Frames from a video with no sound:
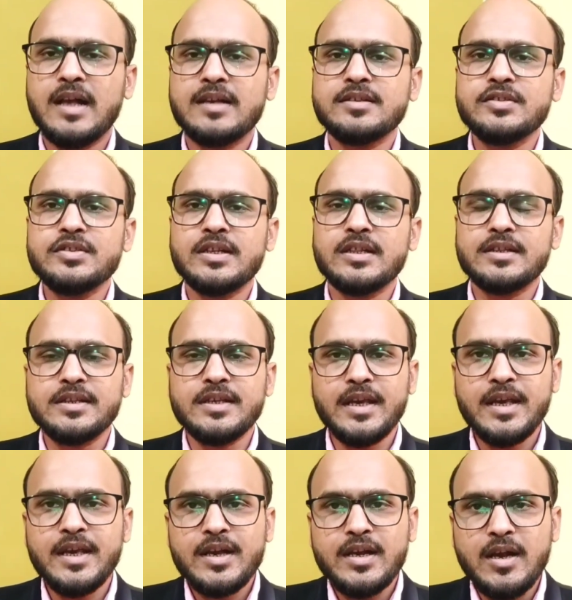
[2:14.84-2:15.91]
खांसी चलती
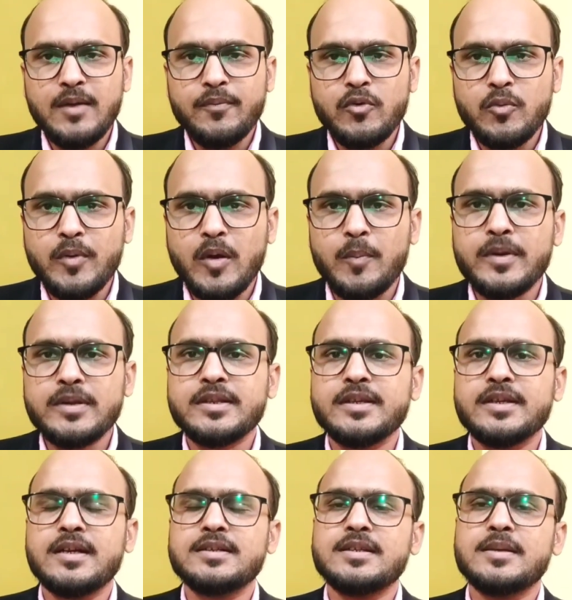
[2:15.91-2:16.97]
है कफ को प्रॉपर
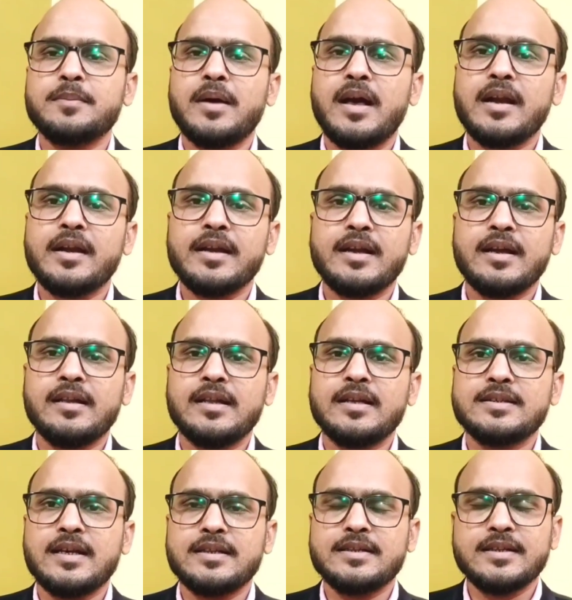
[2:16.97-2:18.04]
तरीका से बाहर
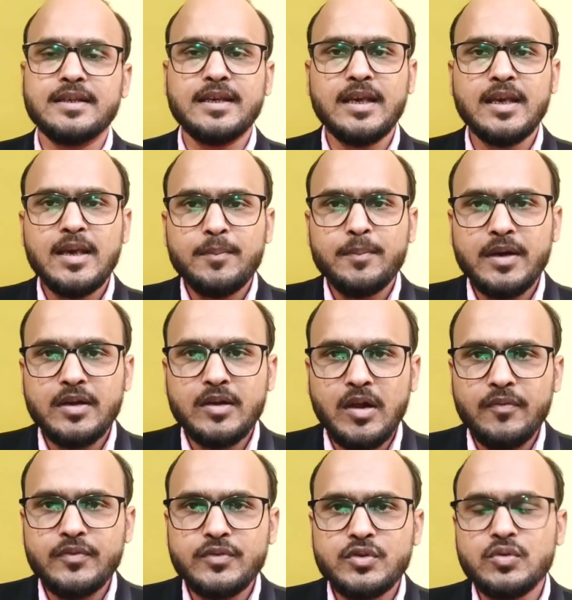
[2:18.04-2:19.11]
निकालना चाहते हैं पर
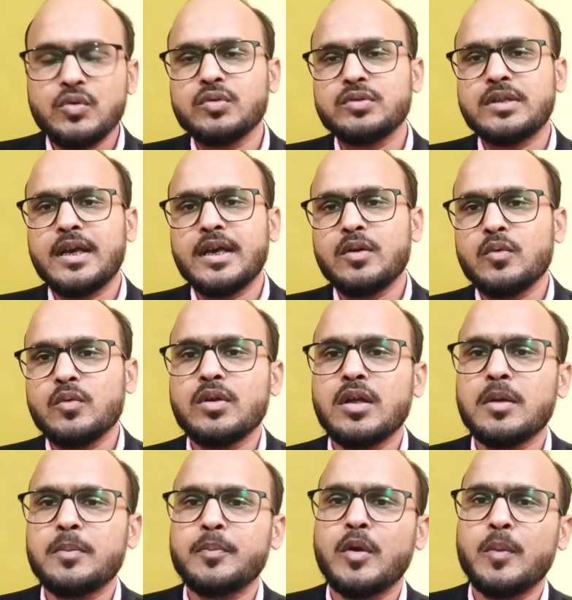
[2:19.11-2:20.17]
कफ जो होता है
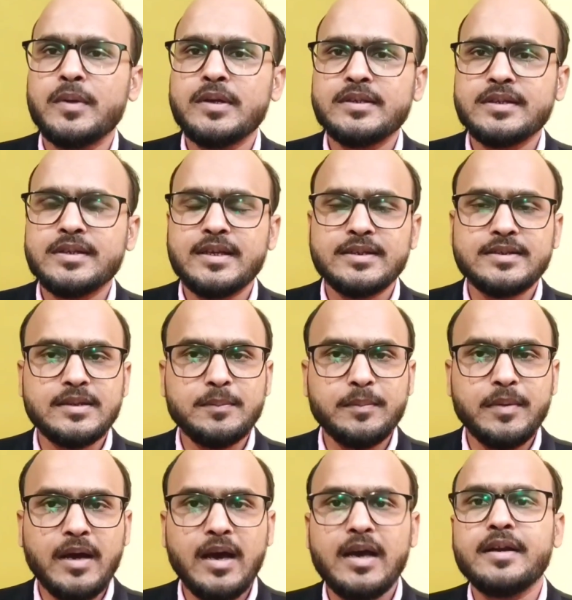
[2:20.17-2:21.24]
उनका प्रॉपर तरीका से
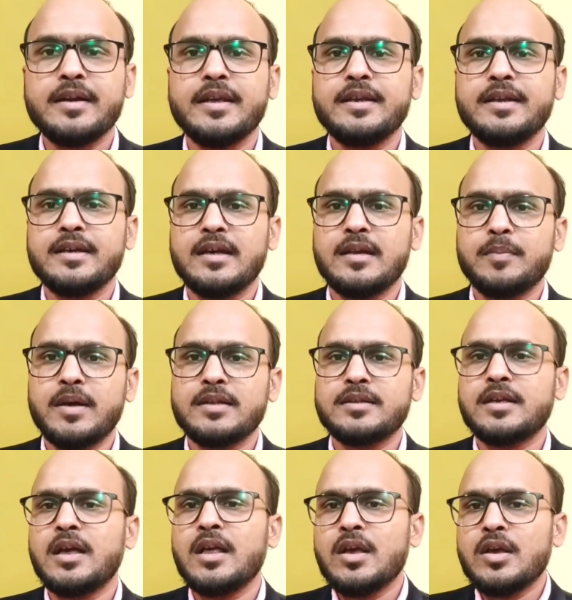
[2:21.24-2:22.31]
बाहर नहीं निकल
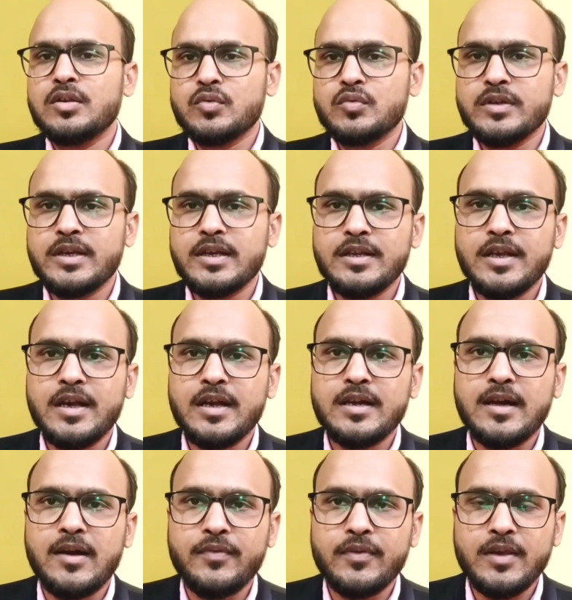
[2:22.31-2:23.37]
पाता तो उनके लिए
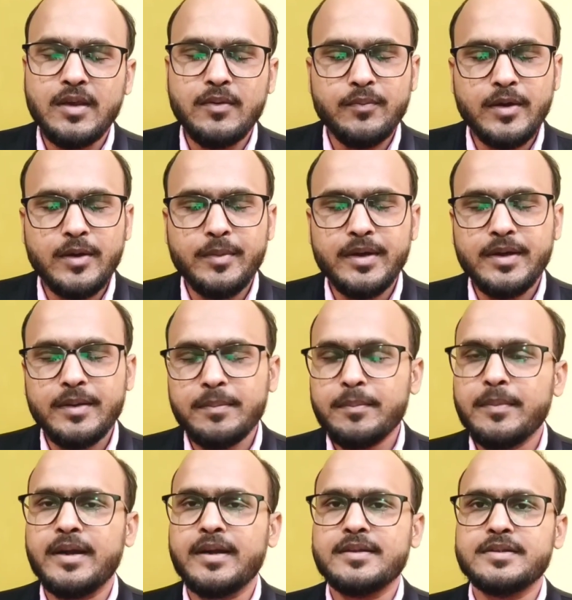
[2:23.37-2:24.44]
काफी इंफॉर्मेटिव
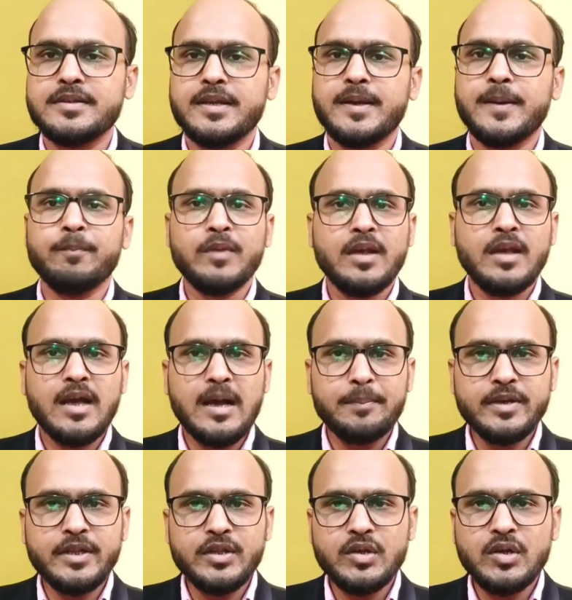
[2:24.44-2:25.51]
मेडिसिन है
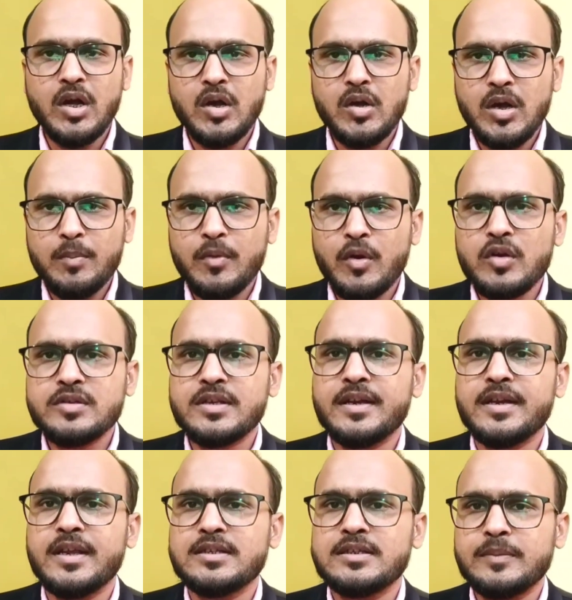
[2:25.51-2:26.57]
आपने देखा होगा बहुत
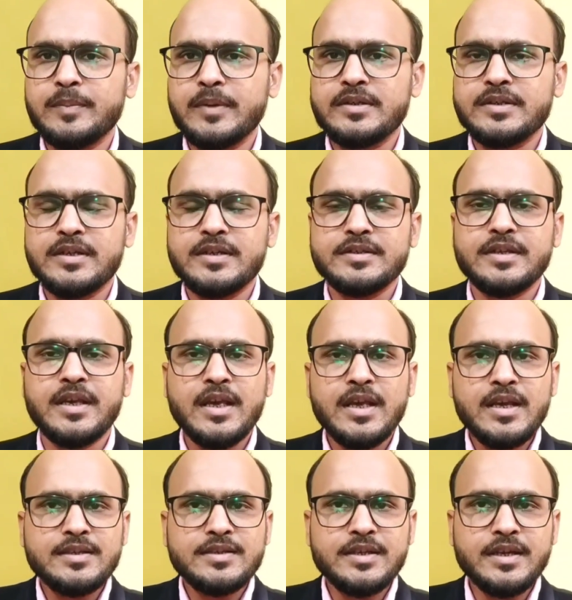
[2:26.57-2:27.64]
सारे ऐसे पेशेंट्स हैं
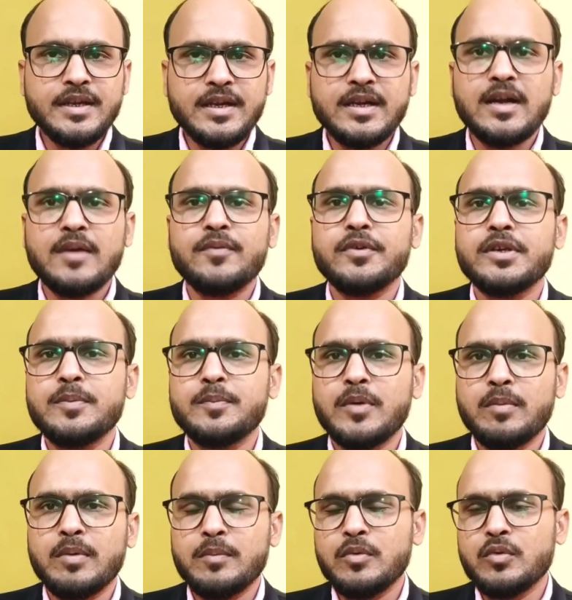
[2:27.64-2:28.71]
जिन्हें कफ की
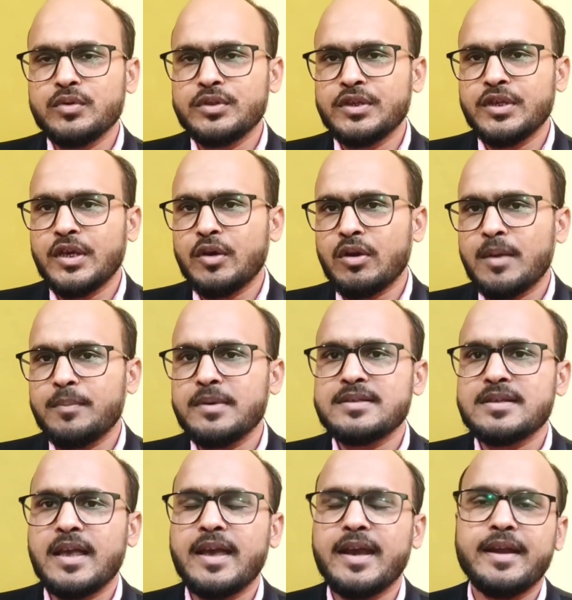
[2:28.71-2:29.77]
प्रॉब्लम होती है और
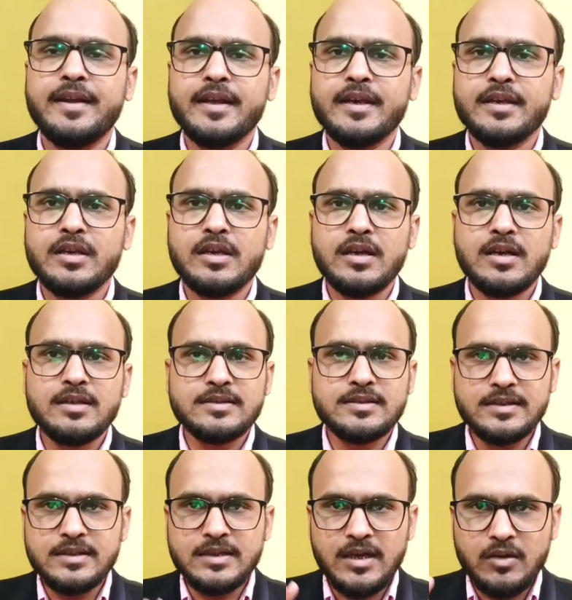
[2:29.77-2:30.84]
हमेशा हेडेक का
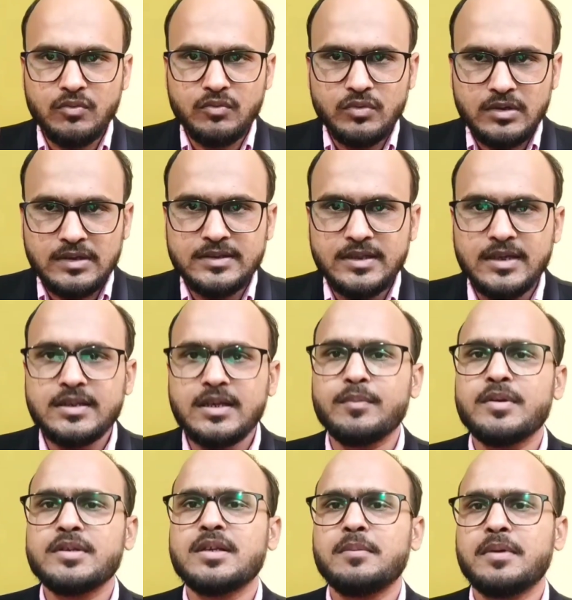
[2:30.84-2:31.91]
सिर का उनका दर्द
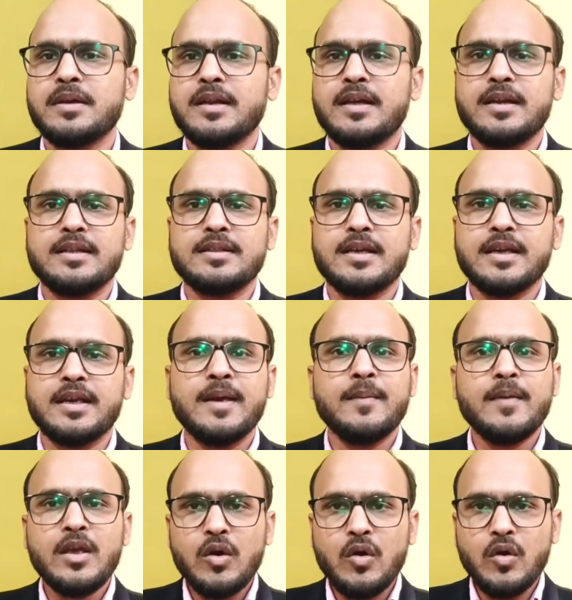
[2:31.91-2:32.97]
हमेशा बना रहता है
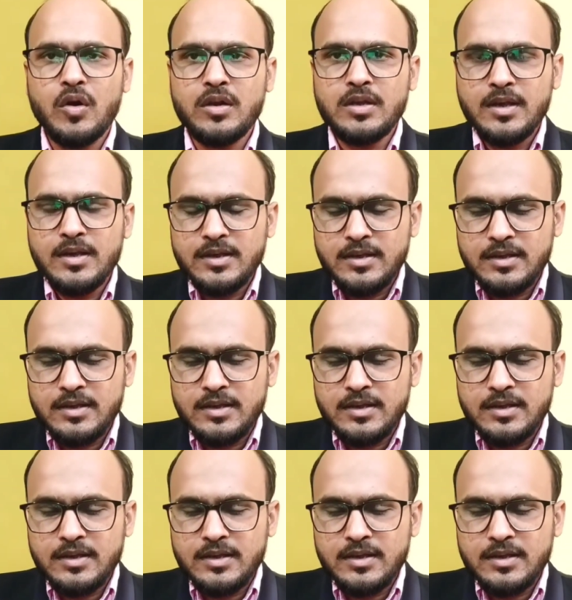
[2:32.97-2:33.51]
और